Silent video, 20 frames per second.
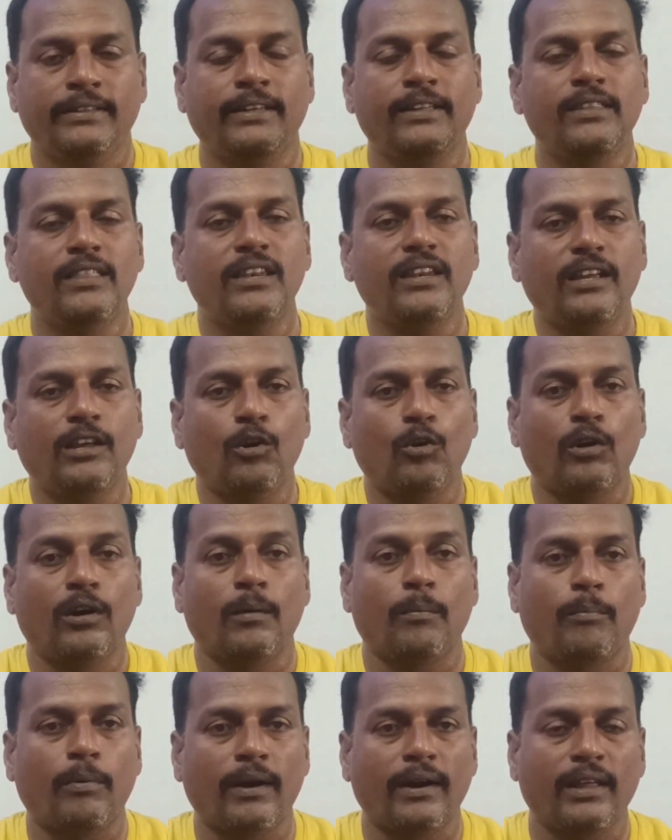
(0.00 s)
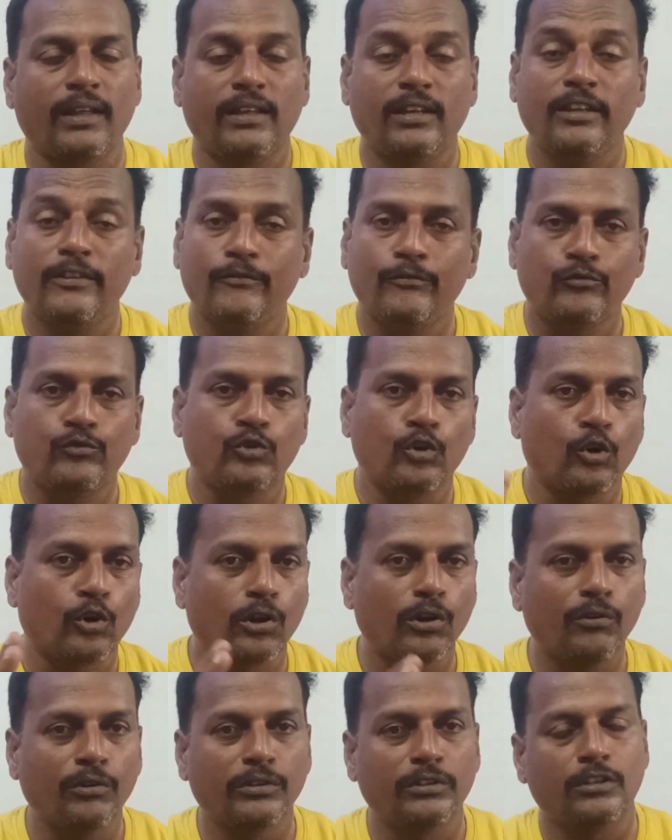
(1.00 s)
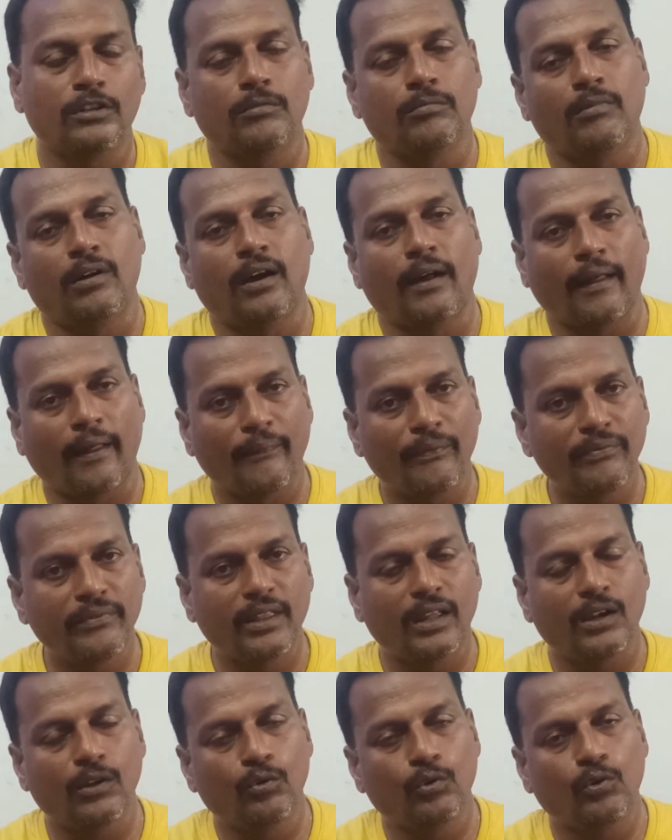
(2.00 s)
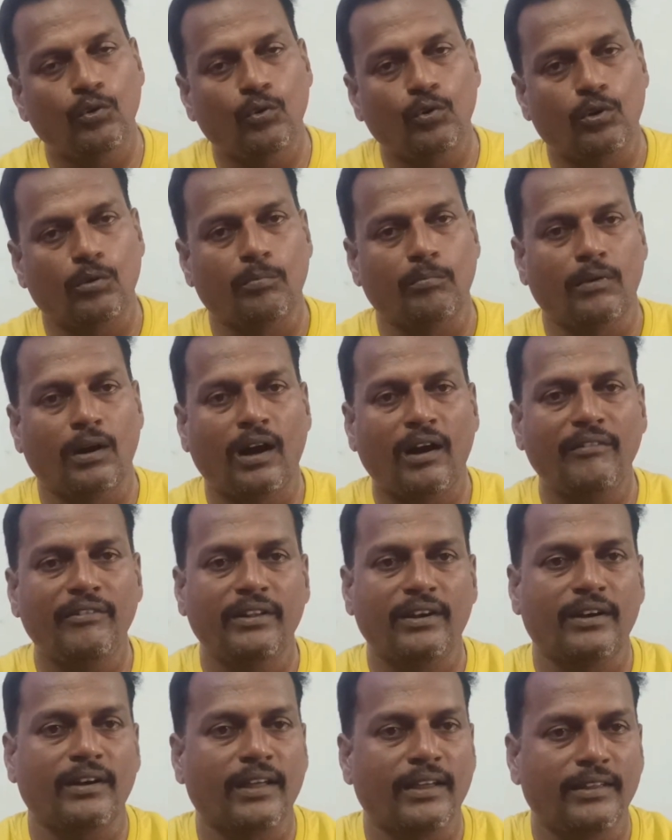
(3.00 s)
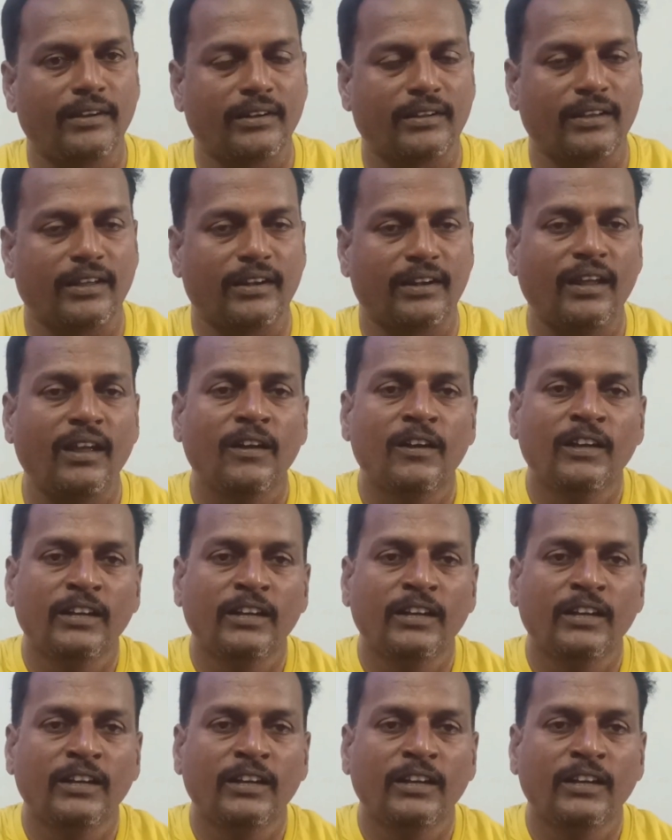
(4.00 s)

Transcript: எதிரிகளோட படைக்கு ஜுரம் வந்துருமா அந்த அளவுக்கு ஒரு மாவீரனாக இருக்கார்